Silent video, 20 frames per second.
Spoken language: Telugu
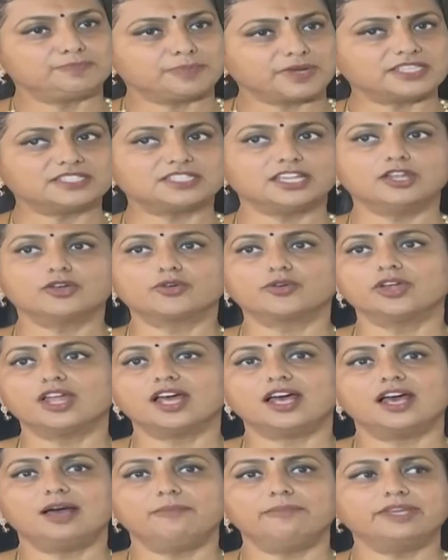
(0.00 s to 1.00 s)
ప్రజలు
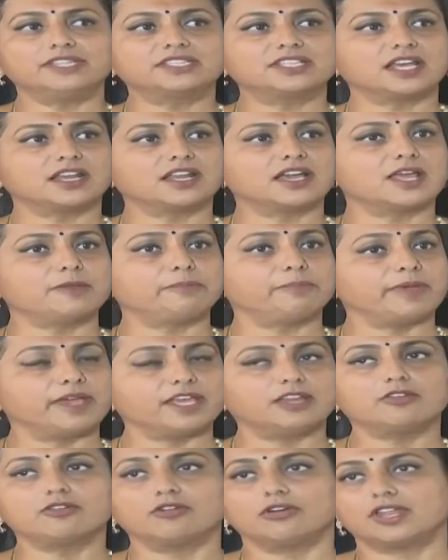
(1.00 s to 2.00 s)
కూడా అంబేద్కర్ గారి
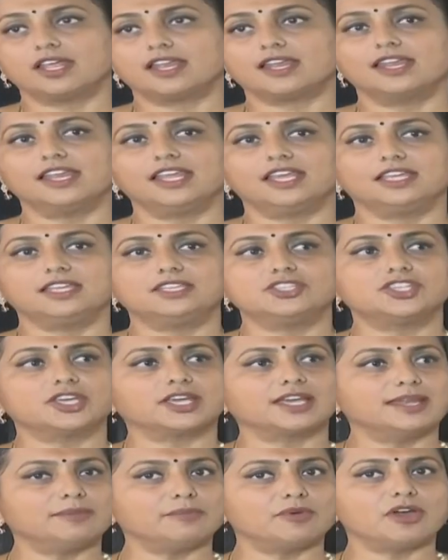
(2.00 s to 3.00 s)
పేరు కోరారని
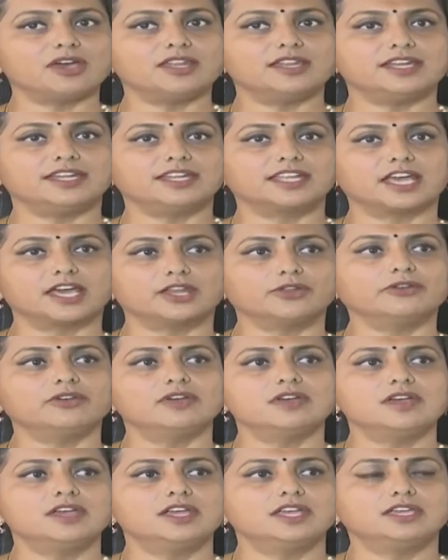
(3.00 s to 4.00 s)
జగన్మోహన్ రెడ్డి గారు
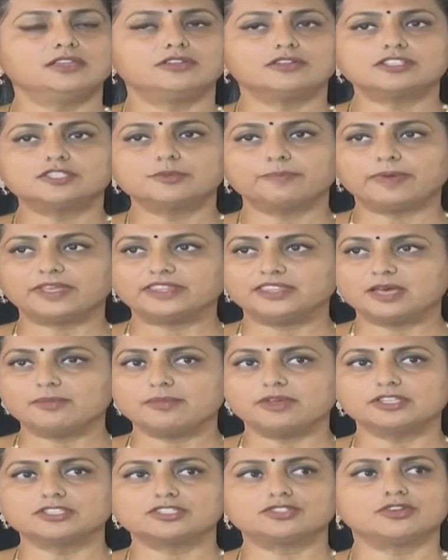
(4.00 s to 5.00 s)
ఈరోజు పెద్ద
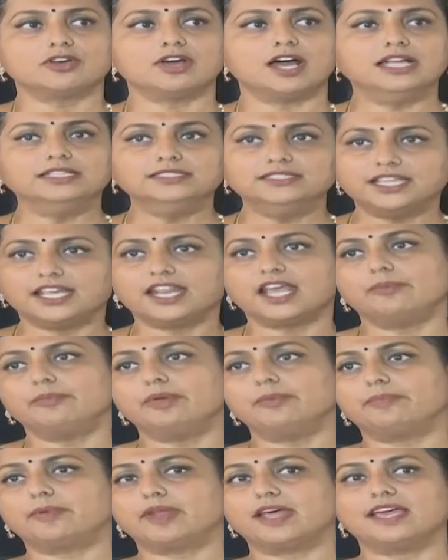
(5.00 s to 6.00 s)
మనసుతో అందరి
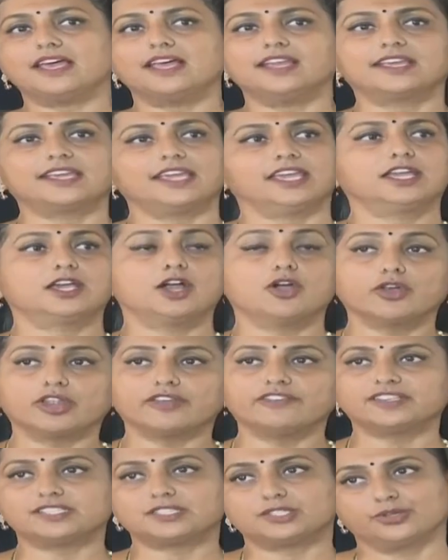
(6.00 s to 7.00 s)
అభిప్రాయాలకి
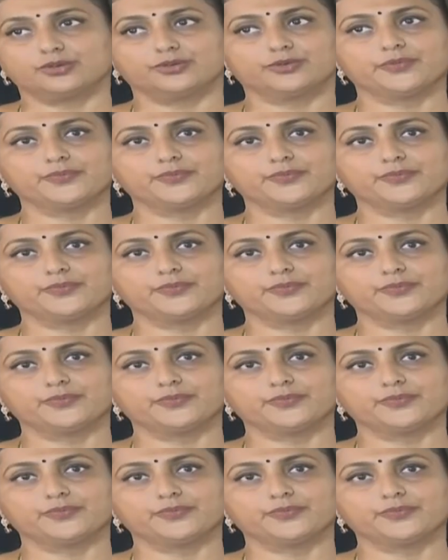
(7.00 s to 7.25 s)
గౌరవిస్తూ